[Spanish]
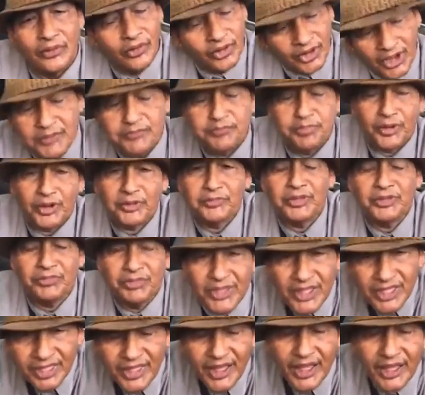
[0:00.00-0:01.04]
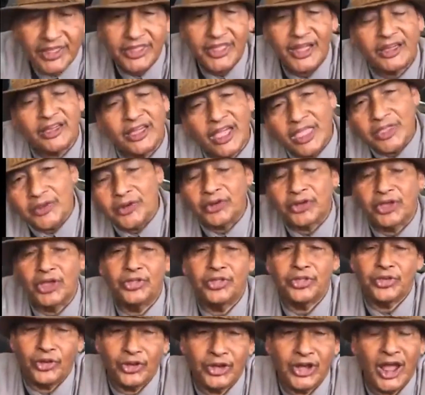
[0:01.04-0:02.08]
oren por mi vida y aquellos
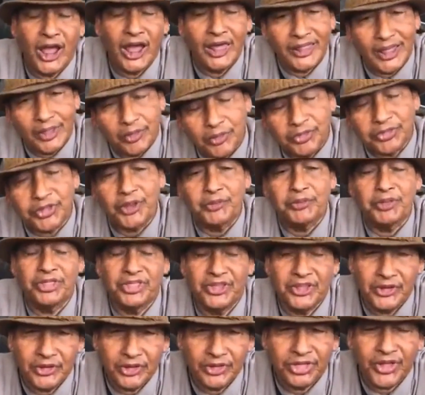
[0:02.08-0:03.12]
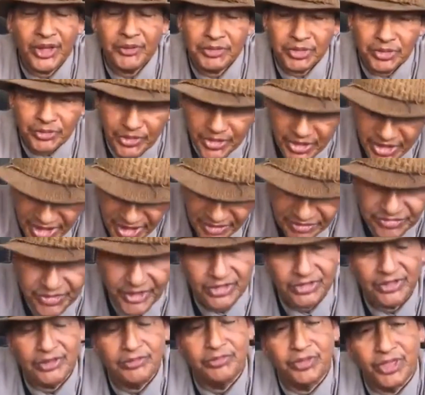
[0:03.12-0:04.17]
que Dios les ha dado sabiduría,
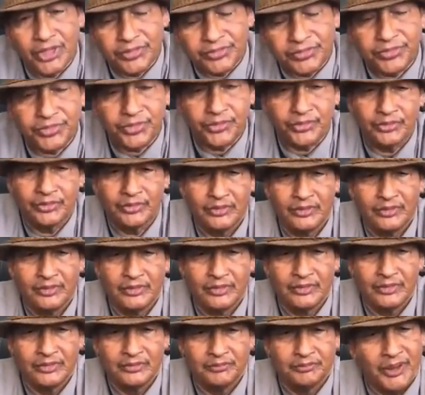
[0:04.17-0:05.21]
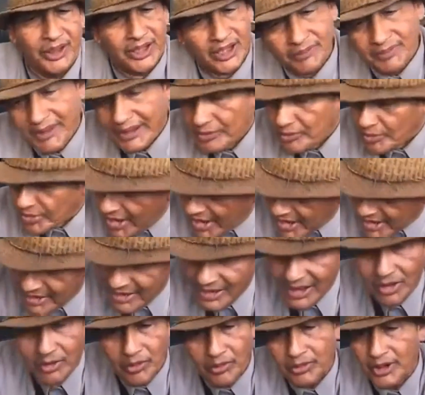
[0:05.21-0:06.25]
entendimiento para
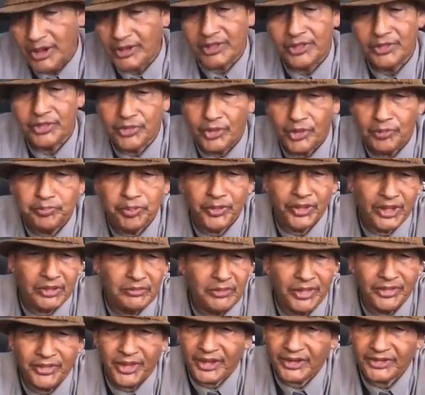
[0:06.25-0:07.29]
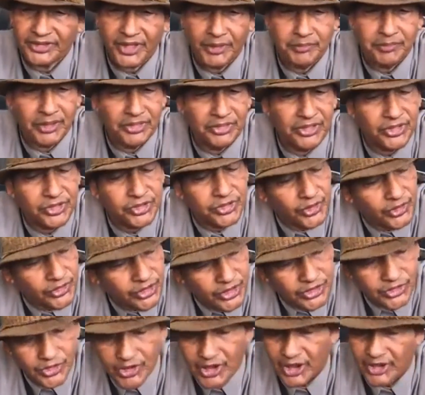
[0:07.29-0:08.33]
valorar la obra de Dios, pueden mandar esas
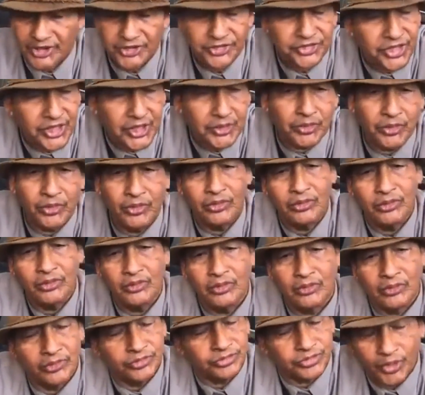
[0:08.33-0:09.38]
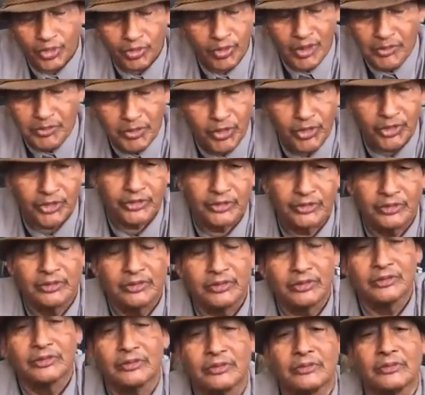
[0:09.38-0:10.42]
bendiciones. Yo las recibo con todo amor
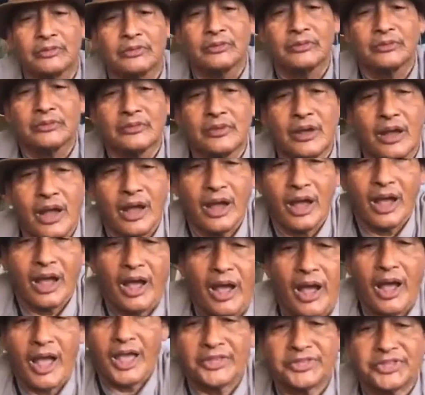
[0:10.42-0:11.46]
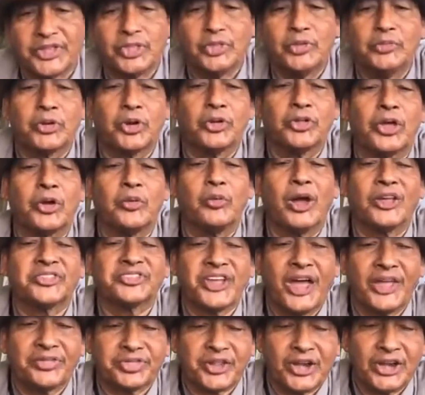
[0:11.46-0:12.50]
a, a ese número de
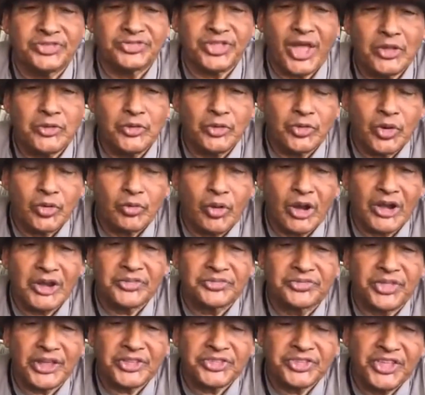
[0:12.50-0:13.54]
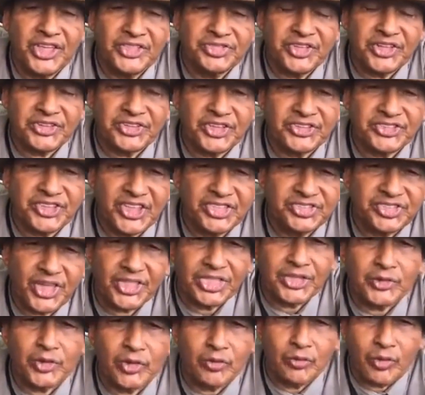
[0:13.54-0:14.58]
WhatsApp
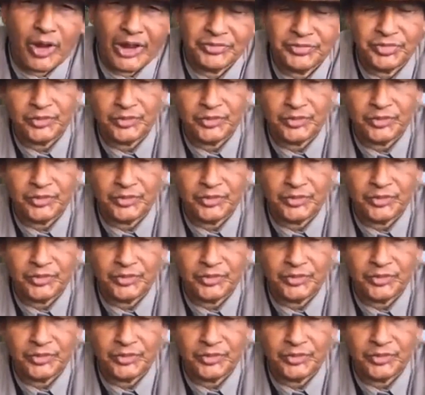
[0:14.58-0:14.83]
3147-6004.